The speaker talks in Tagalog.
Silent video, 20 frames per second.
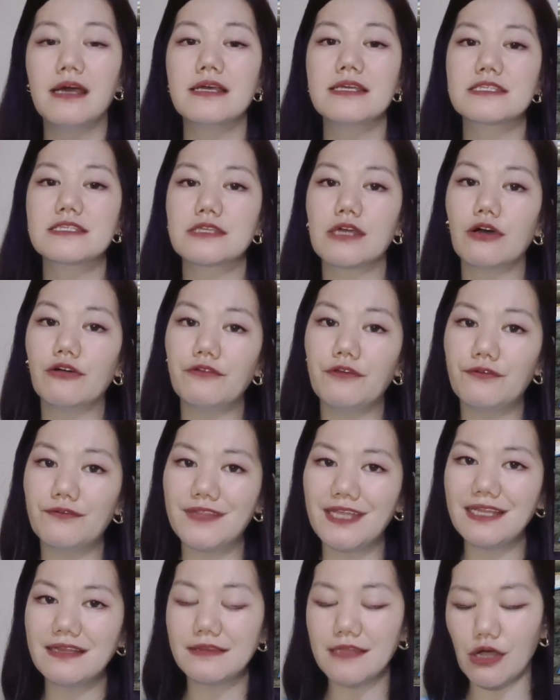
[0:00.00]
So,
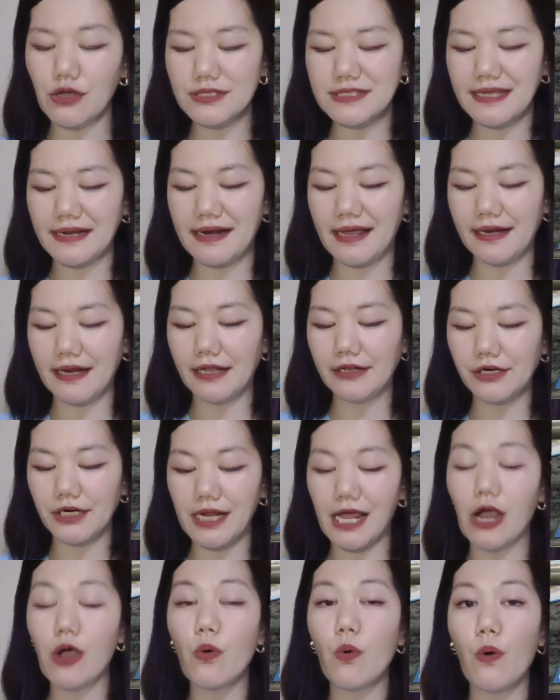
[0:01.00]

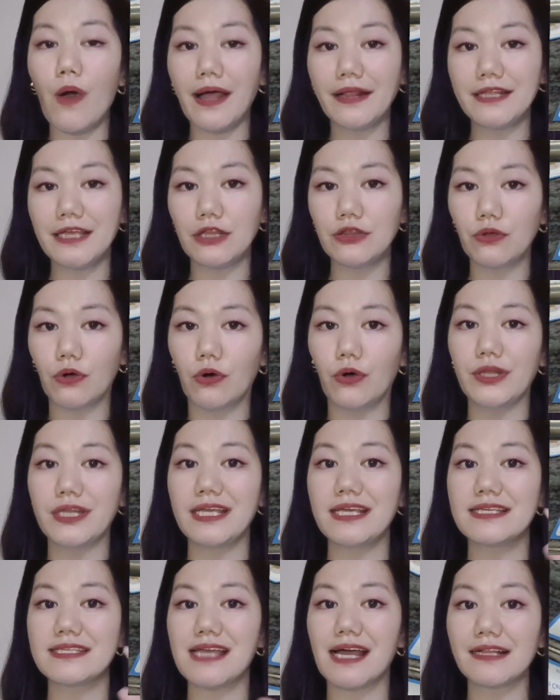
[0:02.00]
15,900 ang kuha niya
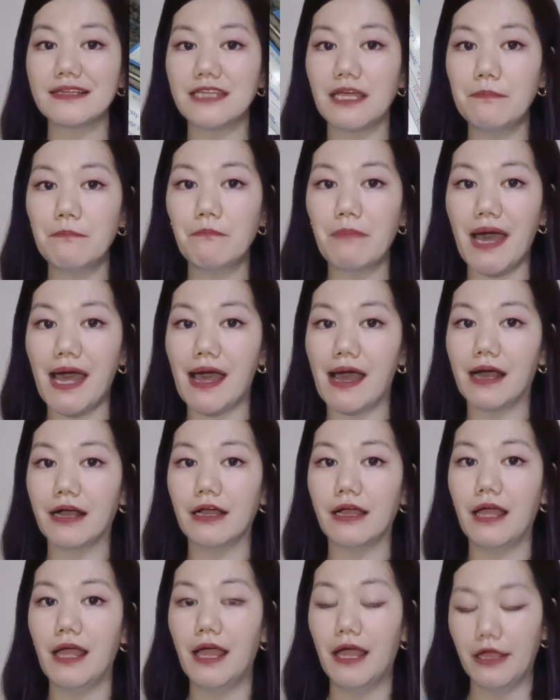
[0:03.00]
doon is ang
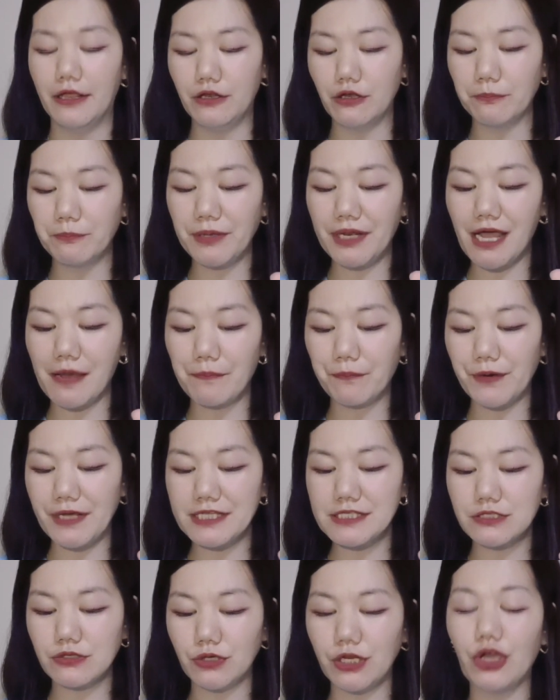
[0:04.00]
timbang nung
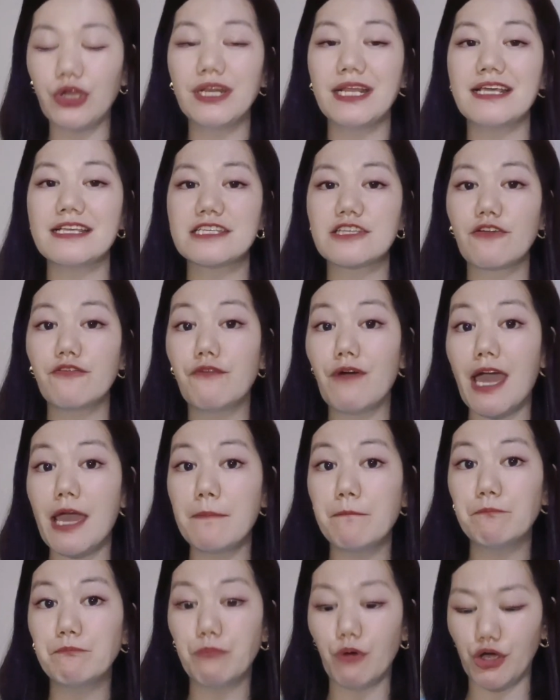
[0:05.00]
pinapraise ko na yun is
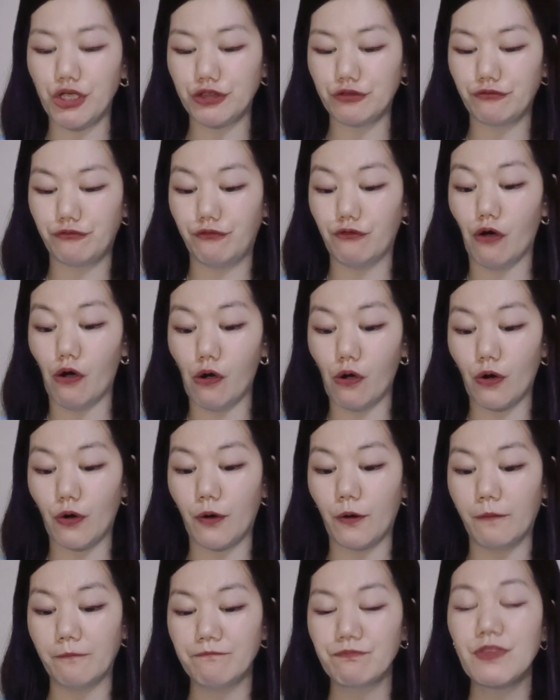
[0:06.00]
5.4.
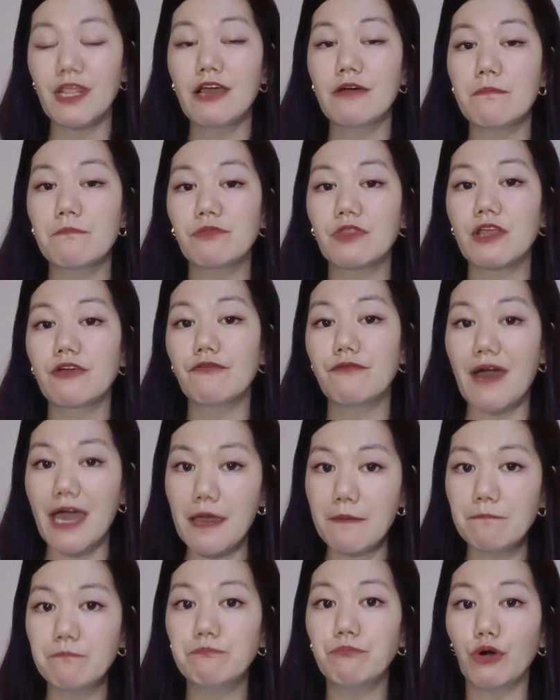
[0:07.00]

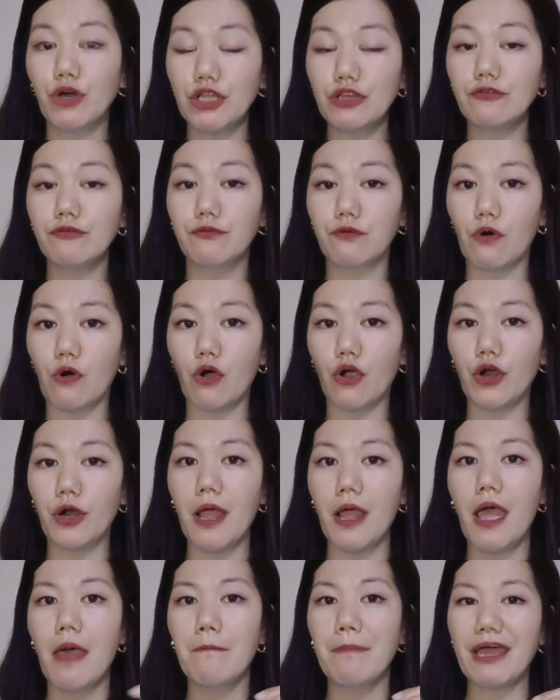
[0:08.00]

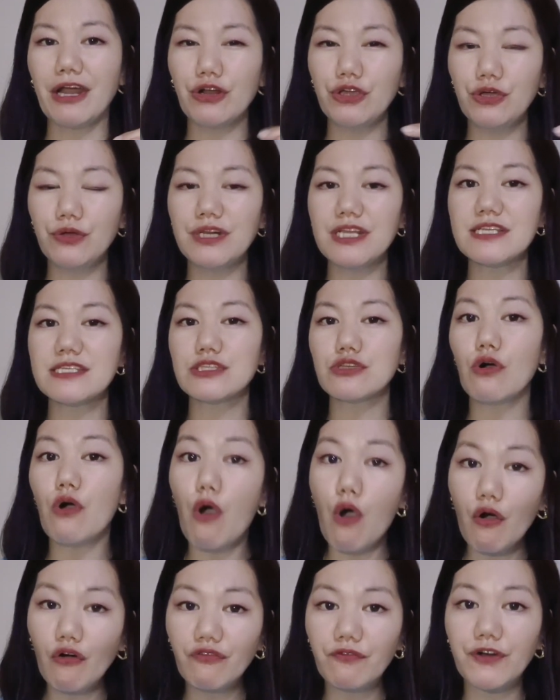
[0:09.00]
5.4, pero yun is
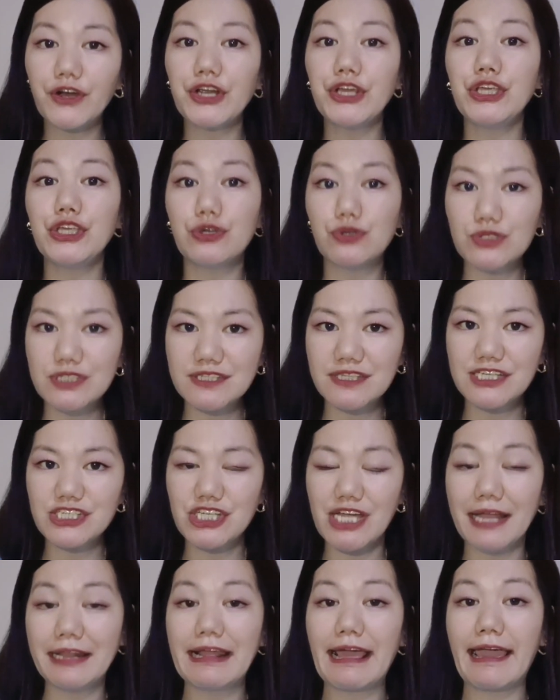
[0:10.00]
overused na
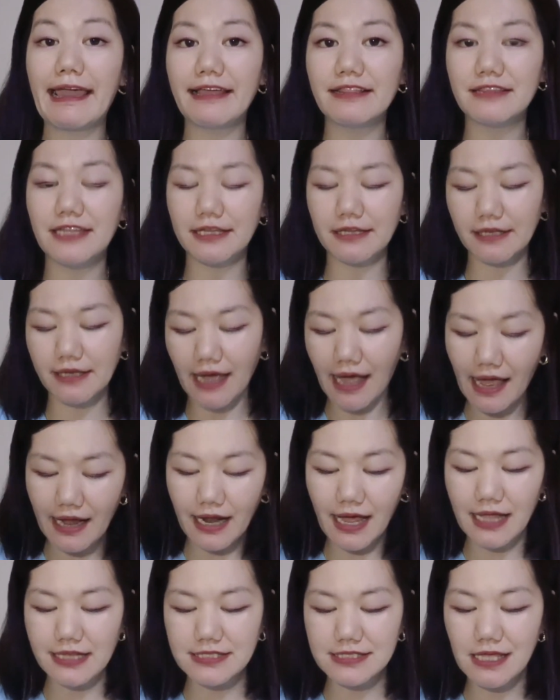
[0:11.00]
siya na 18
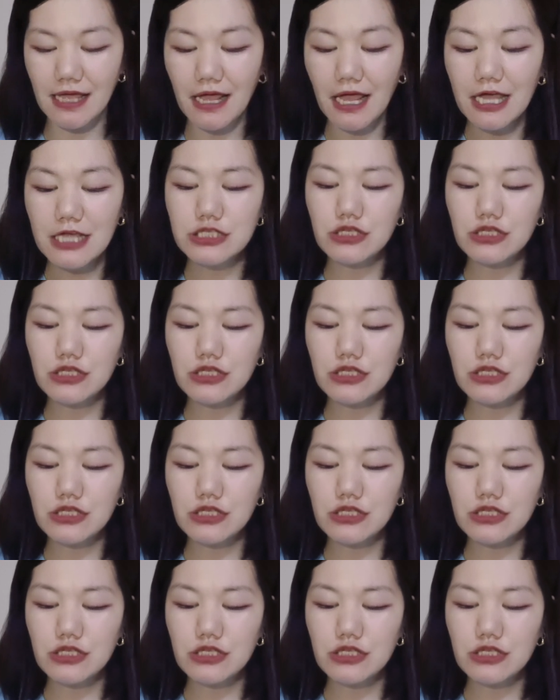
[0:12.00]
carats.